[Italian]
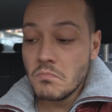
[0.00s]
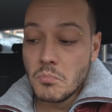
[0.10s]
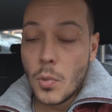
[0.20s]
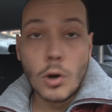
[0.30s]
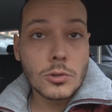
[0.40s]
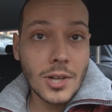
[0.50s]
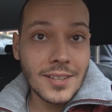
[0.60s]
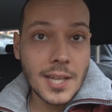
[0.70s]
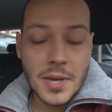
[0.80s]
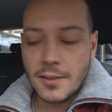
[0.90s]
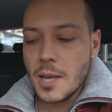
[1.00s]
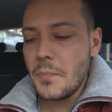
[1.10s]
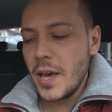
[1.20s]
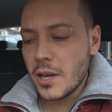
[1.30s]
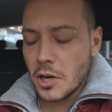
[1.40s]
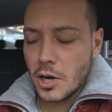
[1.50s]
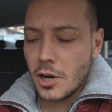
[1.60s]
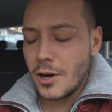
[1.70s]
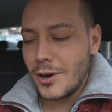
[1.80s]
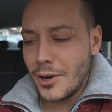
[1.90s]
molto lentamente,
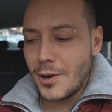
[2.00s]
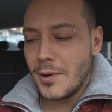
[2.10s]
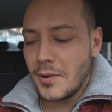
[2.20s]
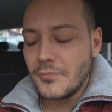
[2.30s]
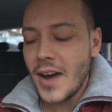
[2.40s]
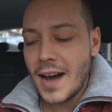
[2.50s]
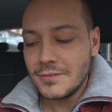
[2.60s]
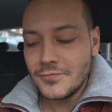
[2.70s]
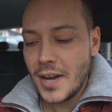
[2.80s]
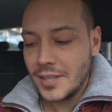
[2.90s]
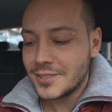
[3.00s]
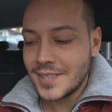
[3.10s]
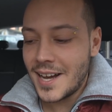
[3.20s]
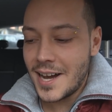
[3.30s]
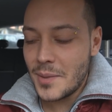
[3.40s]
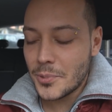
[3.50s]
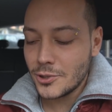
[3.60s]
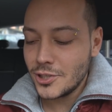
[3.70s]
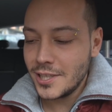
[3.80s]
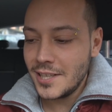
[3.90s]
però va, va, sta
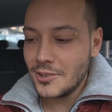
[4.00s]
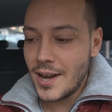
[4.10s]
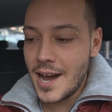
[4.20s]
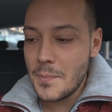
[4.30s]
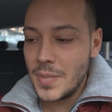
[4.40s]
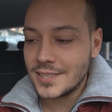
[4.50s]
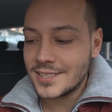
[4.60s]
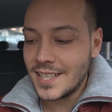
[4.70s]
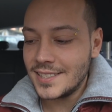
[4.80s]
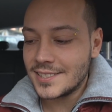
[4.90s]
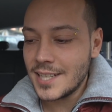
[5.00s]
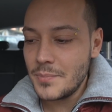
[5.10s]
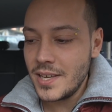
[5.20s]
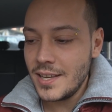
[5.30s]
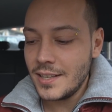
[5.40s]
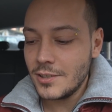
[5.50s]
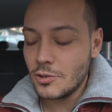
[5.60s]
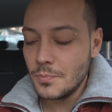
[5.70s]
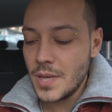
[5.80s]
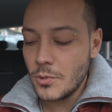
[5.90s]
procedendo abbastanza bene.
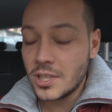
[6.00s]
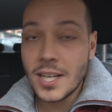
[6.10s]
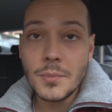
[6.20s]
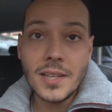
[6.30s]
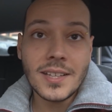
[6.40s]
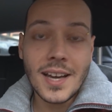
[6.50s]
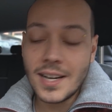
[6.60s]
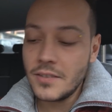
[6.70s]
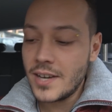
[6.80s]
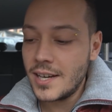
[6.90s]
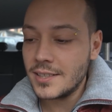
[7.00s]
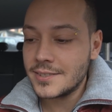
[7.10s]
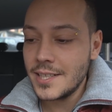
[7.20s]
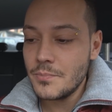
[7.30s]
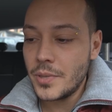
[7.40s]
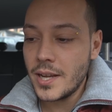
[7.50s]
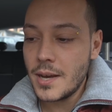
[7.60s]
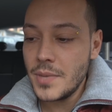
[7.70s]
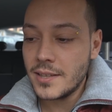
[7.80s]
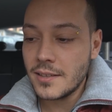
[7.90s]
Dobbiamo chiaramente arrivare sempre
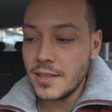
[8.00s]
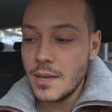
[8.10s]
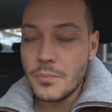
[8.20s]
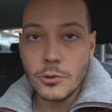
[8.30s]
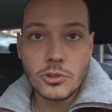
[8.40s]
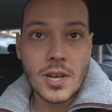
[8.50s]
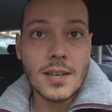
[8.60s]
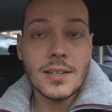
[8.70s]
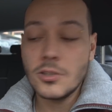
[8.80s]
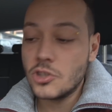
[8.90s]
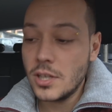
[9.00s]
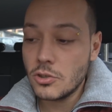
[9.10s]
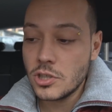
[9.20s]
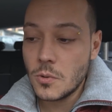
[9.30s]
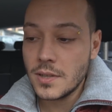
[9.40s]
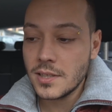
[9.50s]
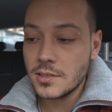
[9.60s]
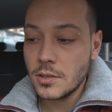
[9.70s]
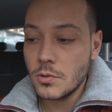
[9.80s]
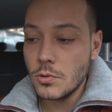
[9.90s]
a metà tempo, cioè 150 eh,
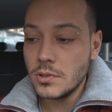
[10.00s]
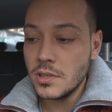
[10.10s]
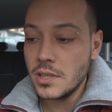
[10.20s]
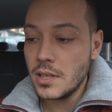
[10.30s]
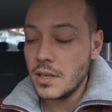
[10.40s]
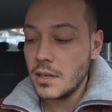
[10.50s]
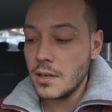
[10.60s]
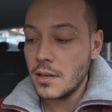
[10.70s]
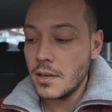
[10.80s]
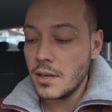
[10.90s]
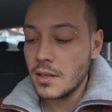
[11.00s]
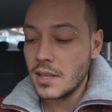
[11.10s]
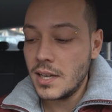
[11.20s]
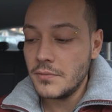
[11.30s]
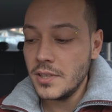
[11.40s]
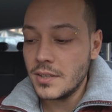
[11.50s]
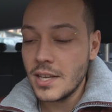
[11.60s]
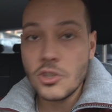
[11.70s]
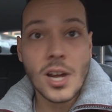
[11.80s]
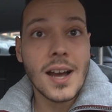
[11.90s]
secondi eh, che la vita
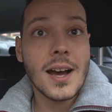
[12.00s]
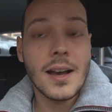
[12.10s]
è già